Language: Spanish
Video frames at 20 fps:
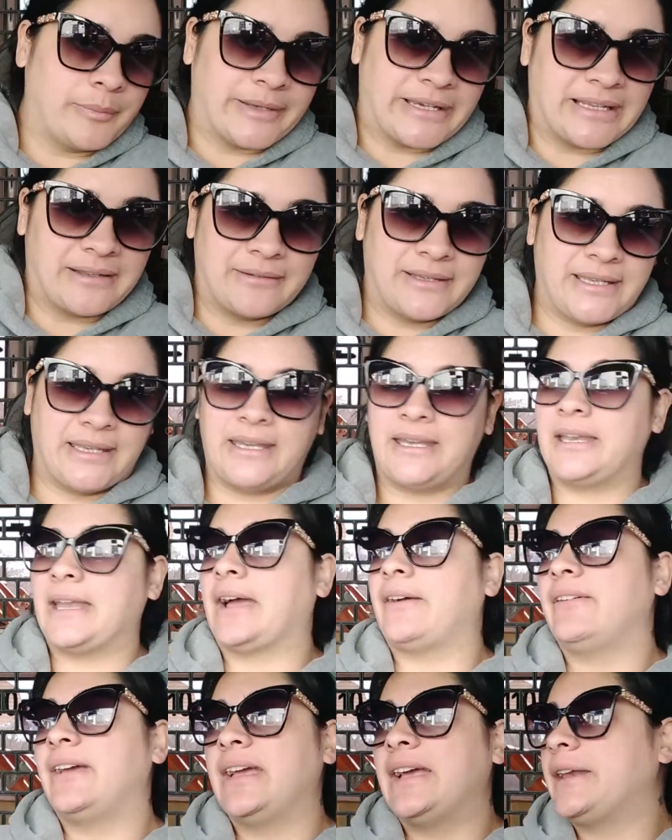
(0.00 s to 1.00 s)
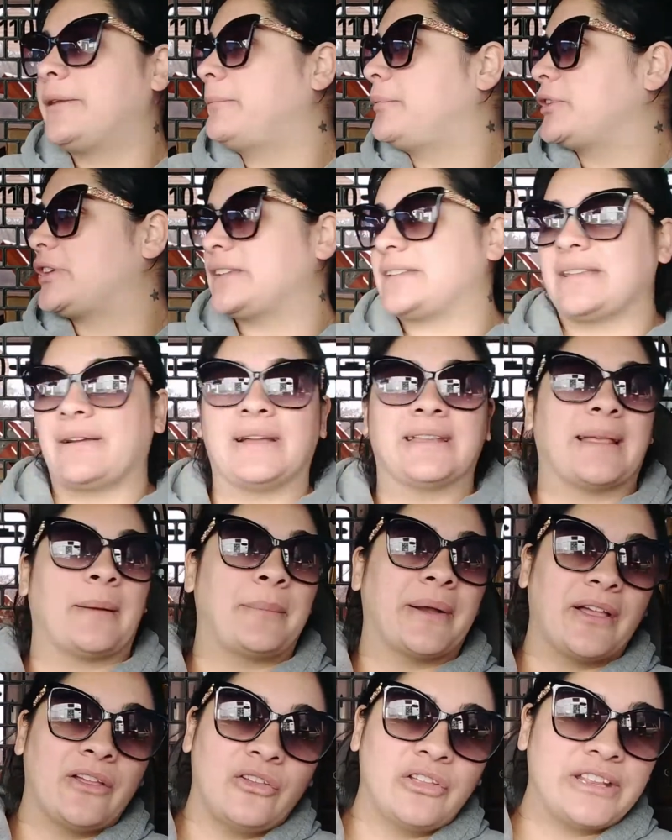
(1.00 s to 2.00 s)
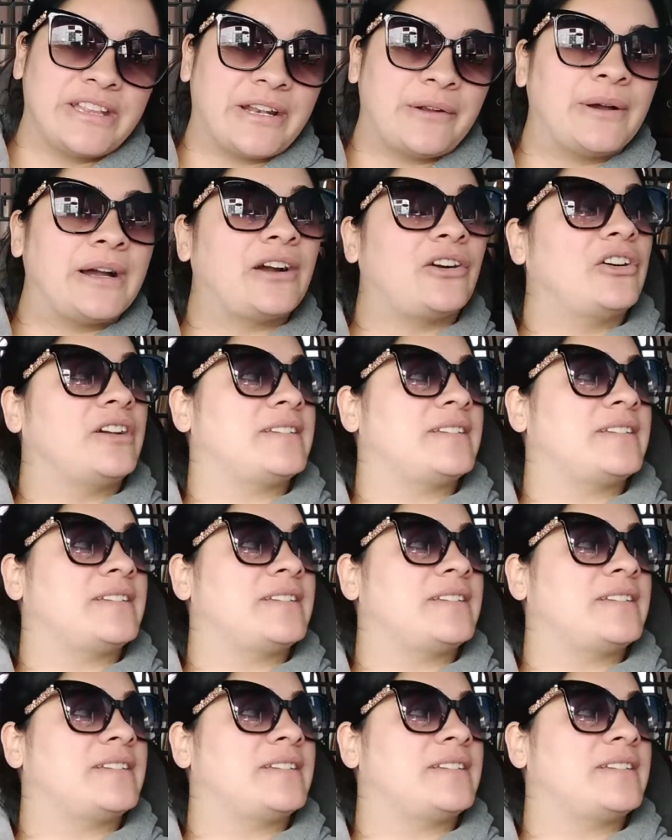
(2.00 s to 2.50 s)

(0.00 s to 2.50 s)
para venir a ver porque estaba tapado de trabajo.